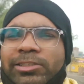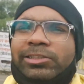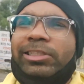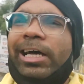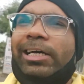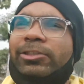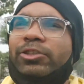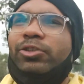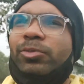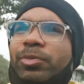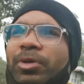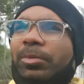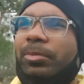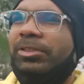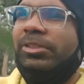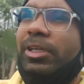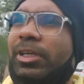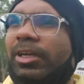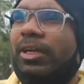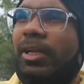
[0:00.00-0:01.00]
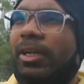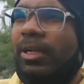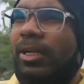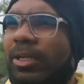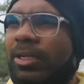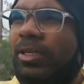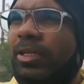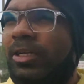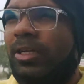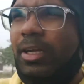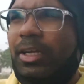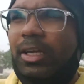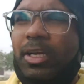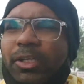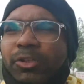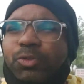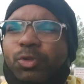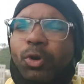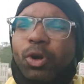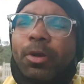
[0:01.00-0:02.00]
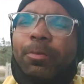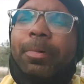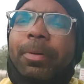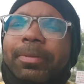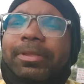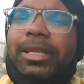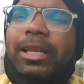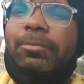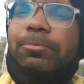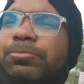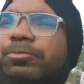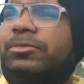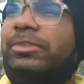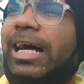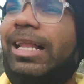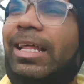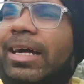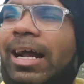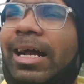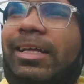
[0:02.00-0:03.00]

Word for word: शास्त्रीपुरम में चल रहे हैं इस रोड पे मतलब ज़्यादा